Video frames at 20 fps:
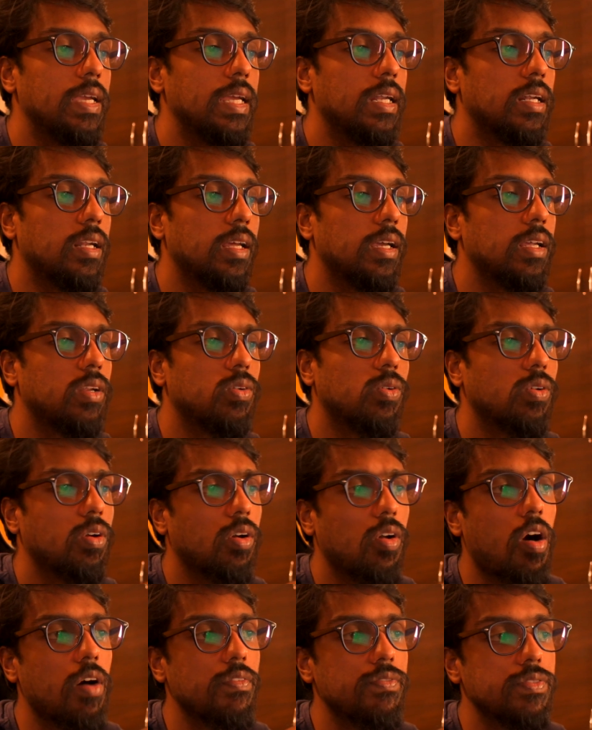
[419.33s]
வீட்டில் இல்லை
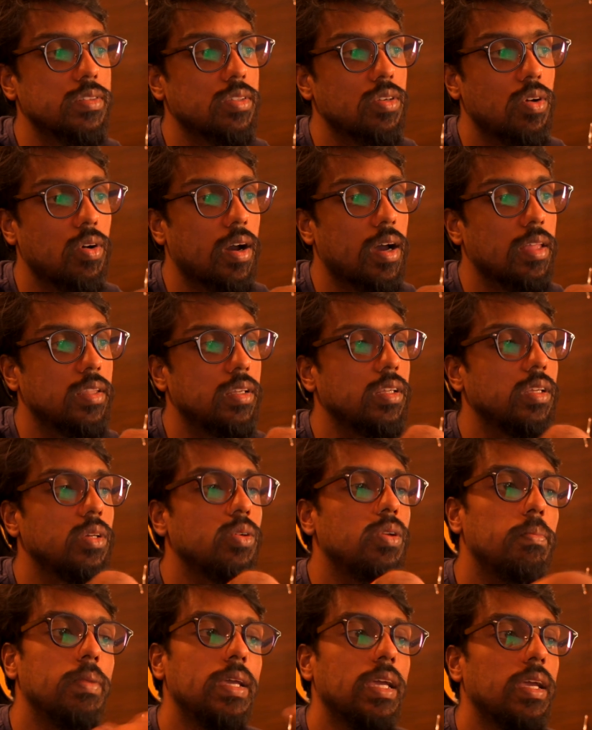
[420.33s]
உங்களோட ஆஃபீஸில் உட்காந்துன்னு யூ வில்